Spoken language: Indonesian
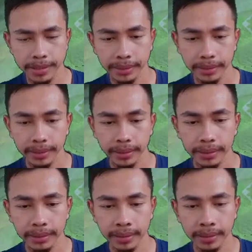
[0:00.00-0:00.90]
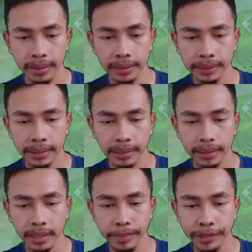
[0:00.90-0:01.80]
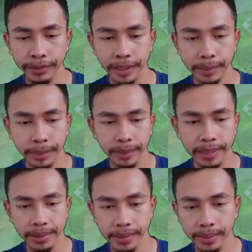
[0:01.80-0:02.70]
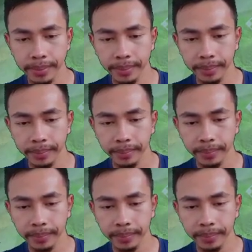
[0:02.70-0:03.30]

Oke. Okay. Kita serang lagi minionnya, teman-teman.